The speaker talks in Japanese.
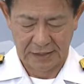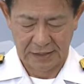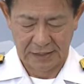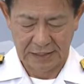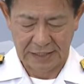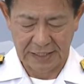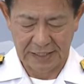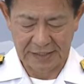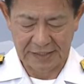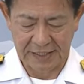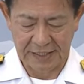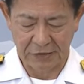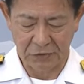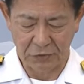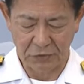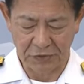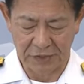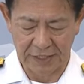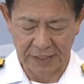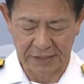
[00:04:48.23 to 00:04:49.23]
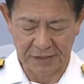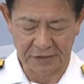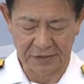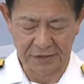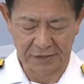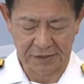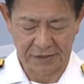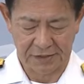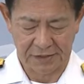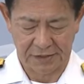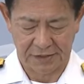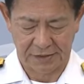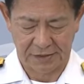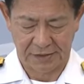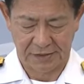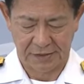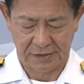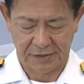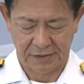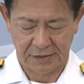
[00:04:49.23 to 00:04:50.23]
開催国である
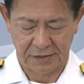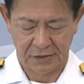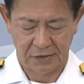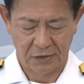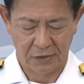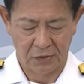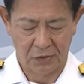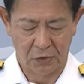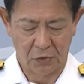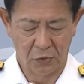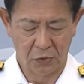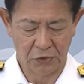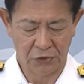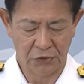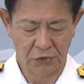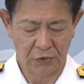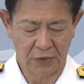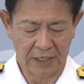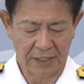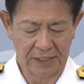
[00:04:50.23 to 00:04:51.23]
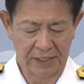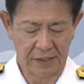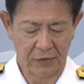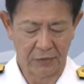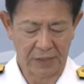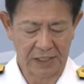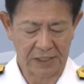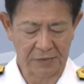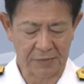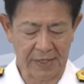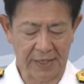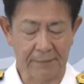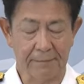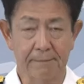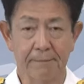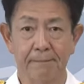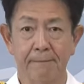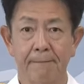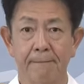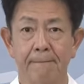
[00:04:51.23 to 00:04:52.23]
オーストラリアをはじめ、
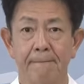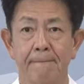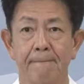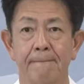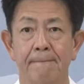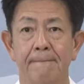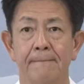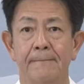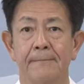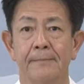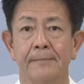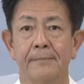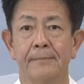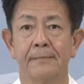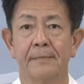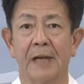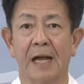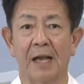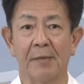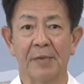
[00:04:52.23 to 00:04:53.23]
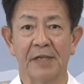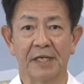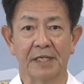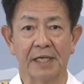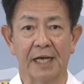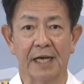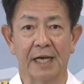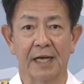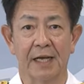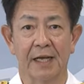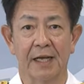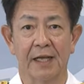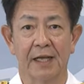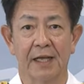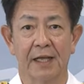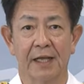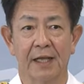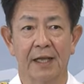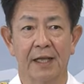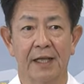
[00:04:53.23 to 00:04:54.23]
アメリカ、
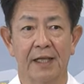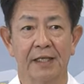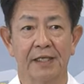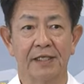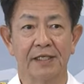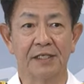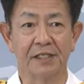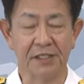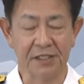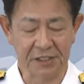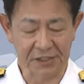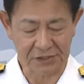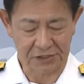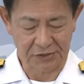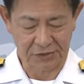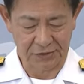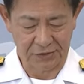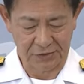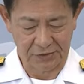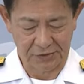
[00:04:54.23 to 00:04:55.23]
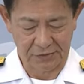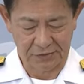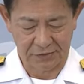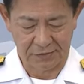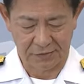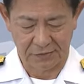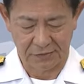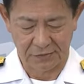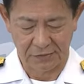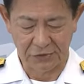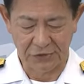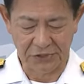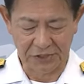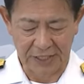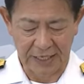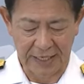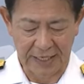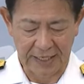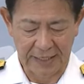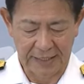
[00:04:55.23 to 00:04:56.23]
イギリスといっ
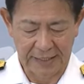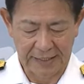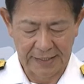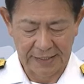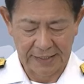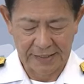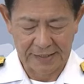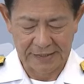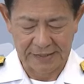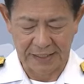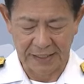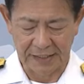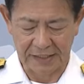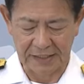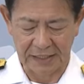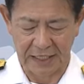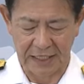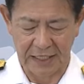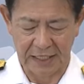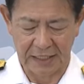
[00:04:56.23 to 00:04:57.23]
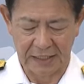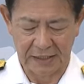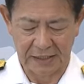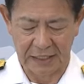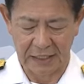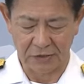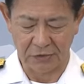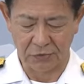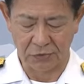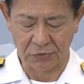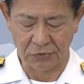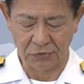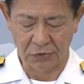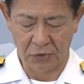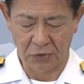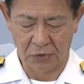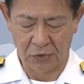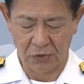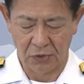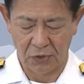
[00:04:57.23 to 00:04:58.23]
た参加各国
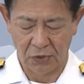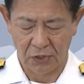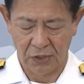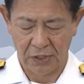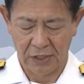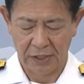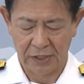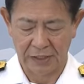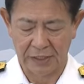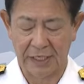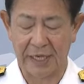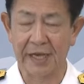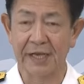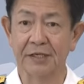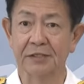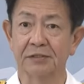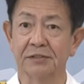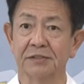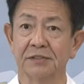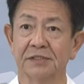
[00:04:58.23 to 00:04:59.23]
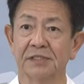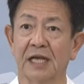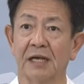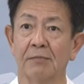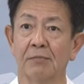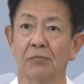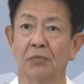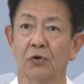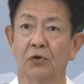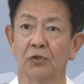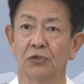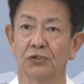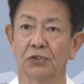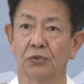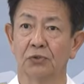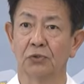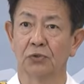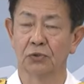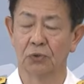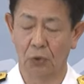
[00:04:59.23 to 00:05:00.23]
の海軍参謀
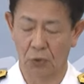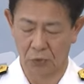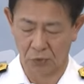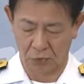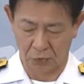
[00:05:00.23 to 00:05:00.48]
長等